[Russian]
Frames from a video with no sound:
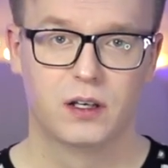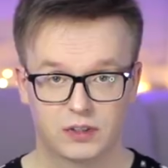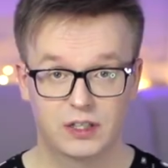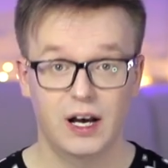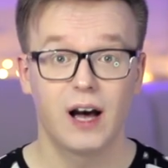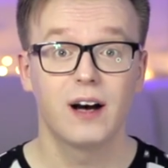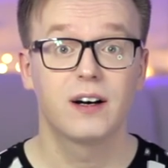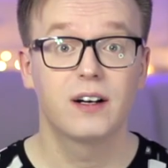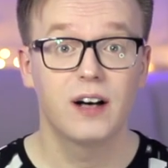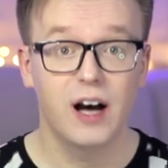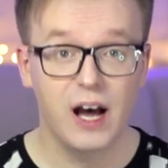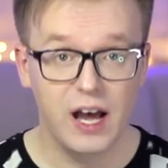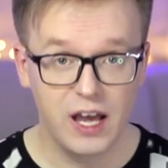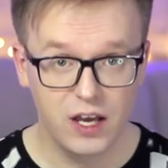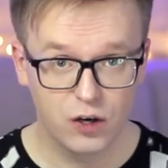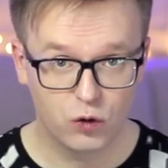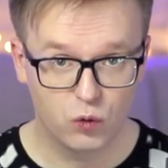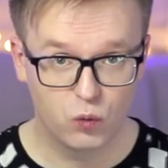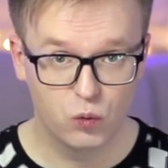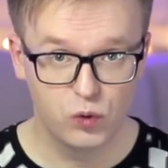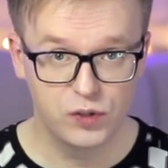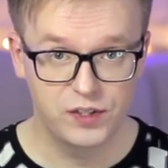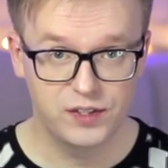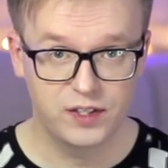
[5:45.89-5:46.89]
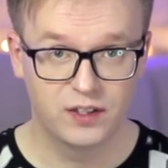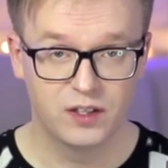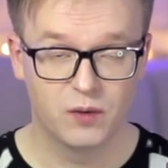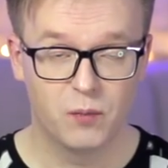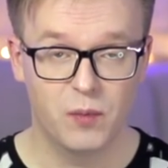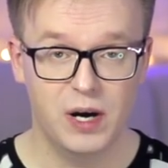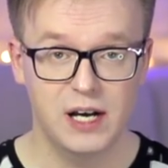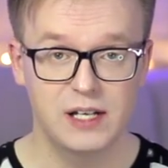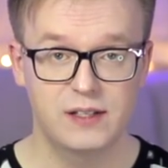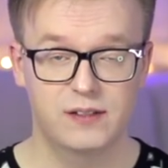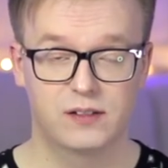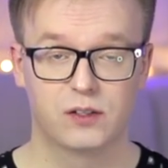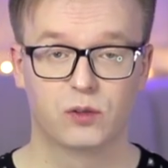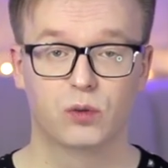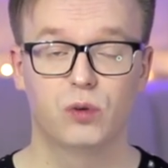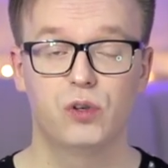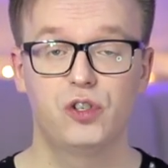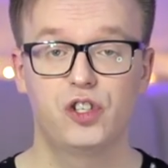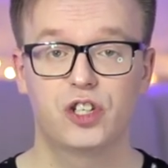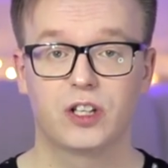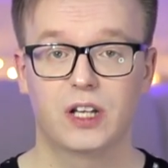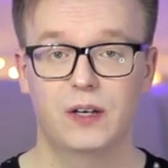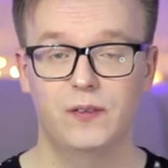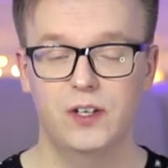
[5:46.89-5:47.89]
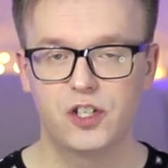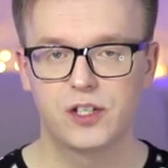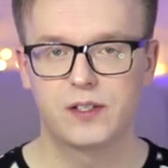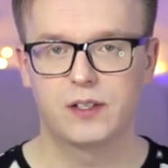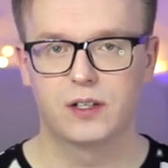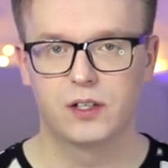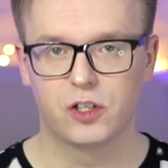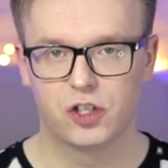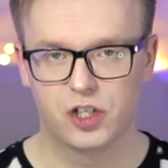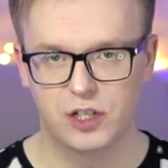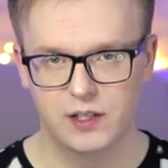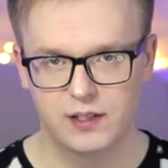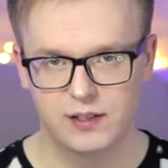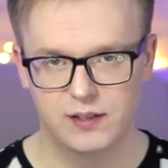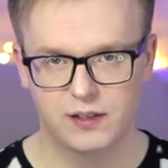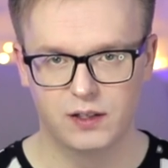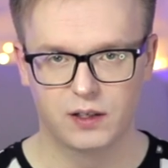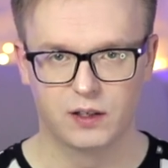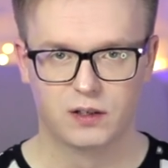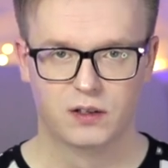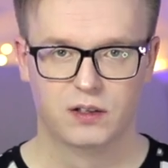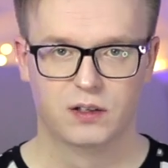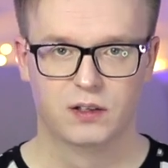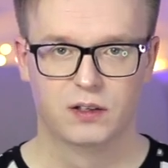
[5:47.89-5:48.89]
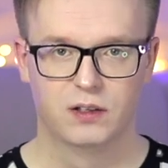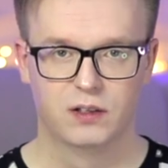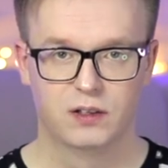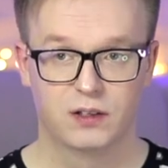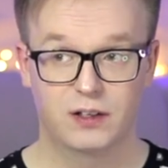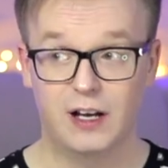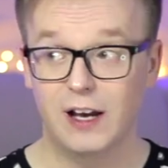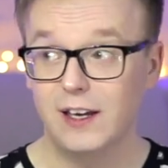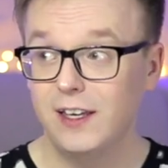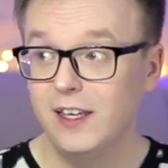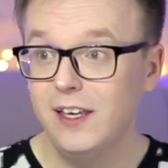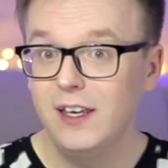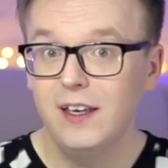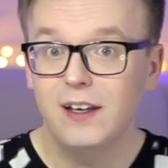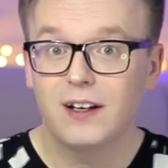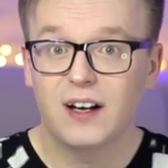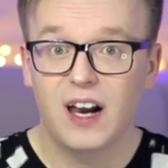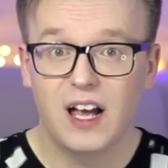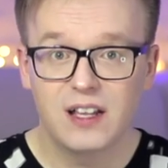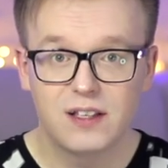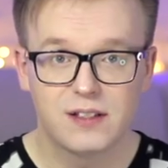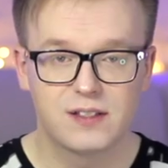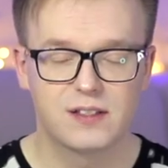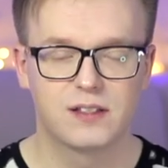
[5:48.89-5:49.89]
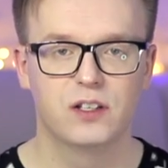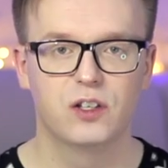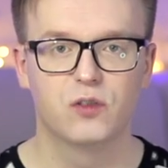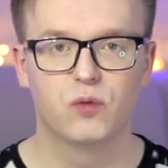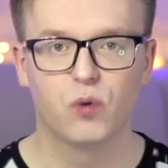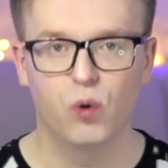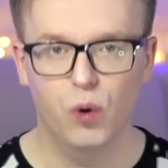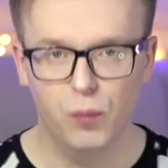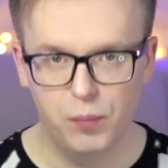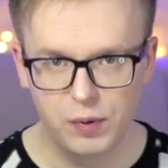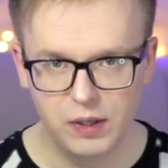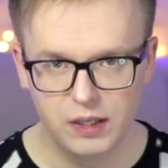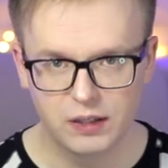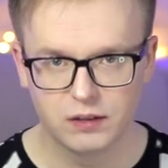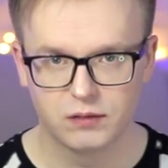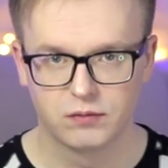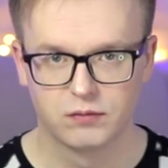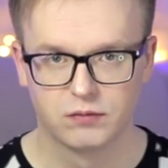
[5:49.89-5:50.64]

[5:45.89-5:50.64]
Какая Кузькина мать ценой человеческой жизни? Какие радостные вопли!